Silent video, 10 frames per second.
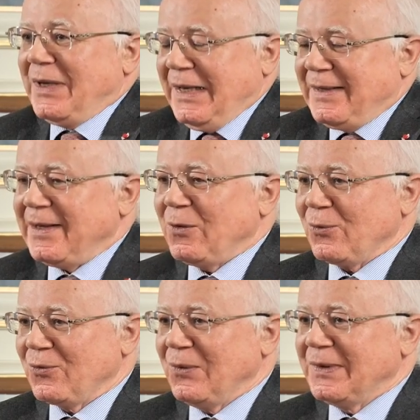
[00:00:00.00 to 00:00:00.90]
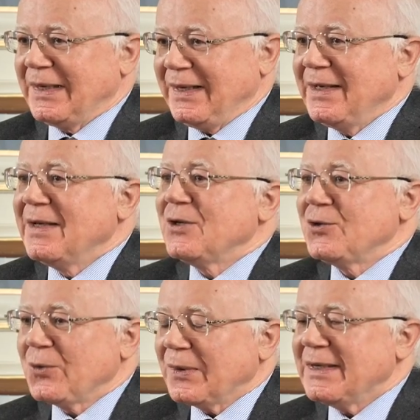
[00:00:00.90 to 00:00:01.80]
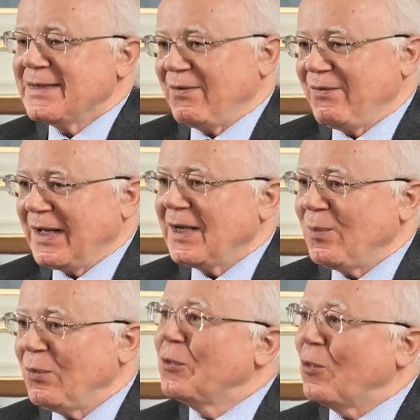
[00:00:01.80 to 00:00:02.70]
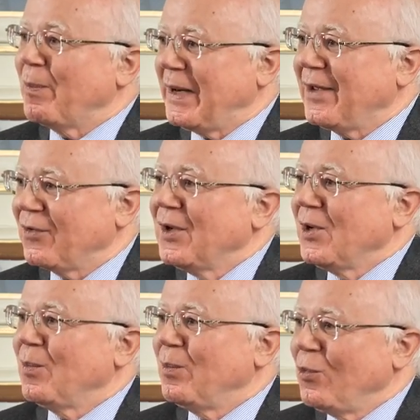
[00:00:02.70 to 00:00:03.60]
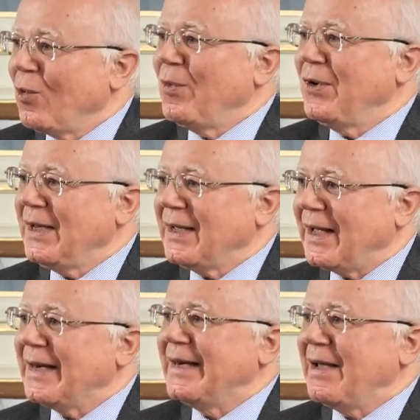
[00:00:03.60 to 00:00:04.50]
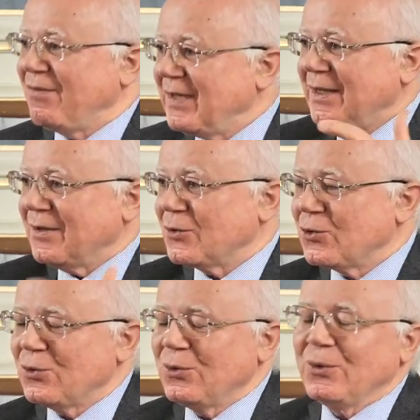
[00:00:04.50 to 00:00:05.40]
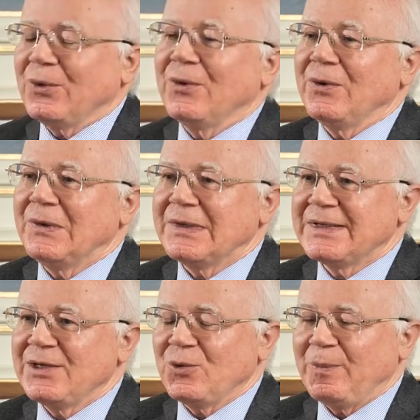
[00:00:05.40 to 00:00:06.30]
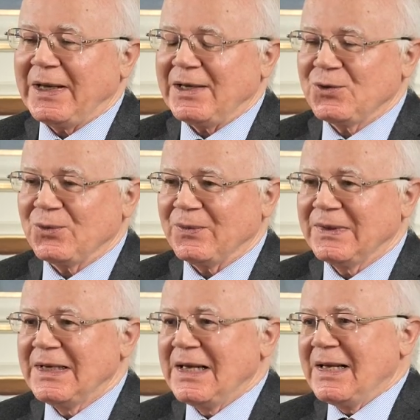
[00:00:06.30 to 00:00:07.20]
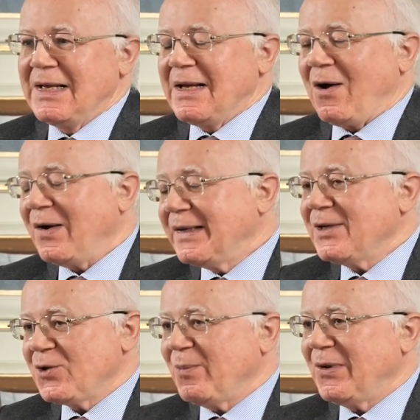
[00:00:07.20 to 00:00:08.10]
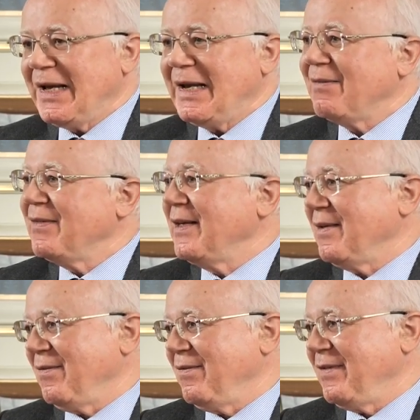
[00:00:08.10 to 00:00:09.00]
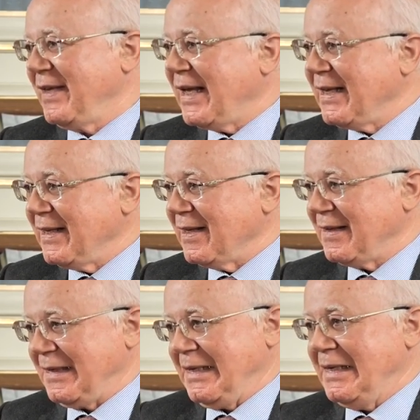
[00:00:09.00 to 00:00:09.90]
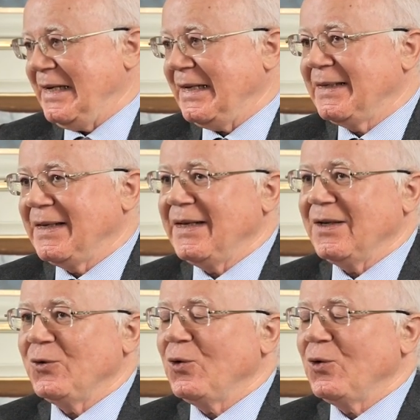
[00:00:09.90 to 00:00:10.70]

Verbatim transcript: était consulté sur les affaires les plus complexes pour mener un avis sur euh, ces opérations. En réalité, ce modèle avait vieilli. Il était